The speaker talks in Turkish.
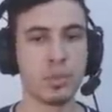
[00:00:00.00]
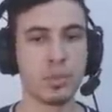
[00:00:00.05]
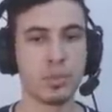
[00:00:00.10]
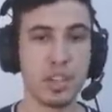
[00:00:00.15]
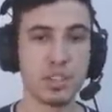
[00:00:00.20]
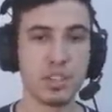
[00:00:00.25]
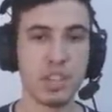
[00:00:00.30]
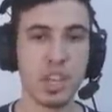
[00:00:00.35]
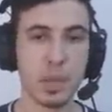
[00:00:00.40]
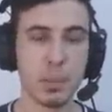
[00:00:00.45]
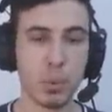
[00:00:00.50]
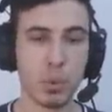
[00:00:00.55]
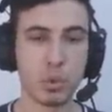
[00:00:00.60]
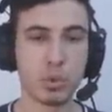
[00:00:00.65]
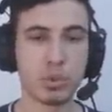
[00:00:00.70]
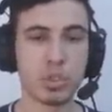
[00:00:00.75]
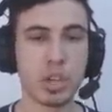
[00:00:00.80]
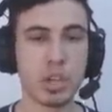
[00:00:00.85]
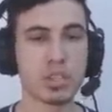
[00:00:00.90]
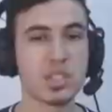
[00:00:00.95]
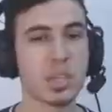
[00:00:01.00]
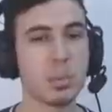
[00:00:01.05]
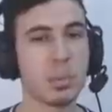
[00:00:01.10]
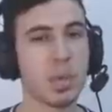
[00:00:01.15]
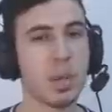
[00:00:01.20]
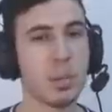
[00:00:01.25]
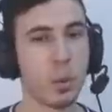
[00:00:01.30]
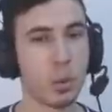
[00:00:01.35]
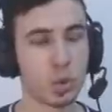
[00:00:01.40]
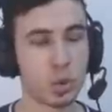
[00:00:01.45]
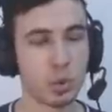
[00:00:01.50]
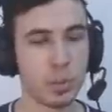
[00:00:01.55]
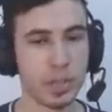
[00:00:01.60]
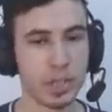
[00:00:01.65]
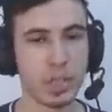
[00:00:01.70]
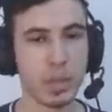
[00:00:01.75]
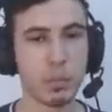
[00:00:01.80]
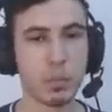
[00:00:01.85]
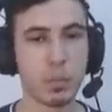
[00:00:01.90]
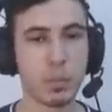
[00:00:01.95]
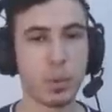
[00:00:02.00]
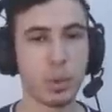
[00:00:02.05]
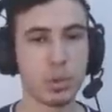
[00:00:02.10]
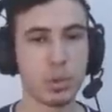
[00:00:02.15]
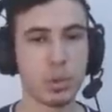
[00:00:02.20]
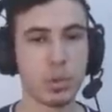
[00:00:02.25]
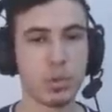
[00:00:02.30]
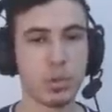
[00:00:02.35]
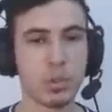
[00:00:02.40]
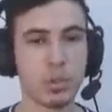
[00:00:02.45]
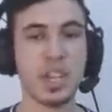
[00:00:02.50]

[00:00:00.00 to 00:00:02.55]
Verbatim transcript: Bir diğer perk ise arkadaşlar benim hoşuma giden bir perk.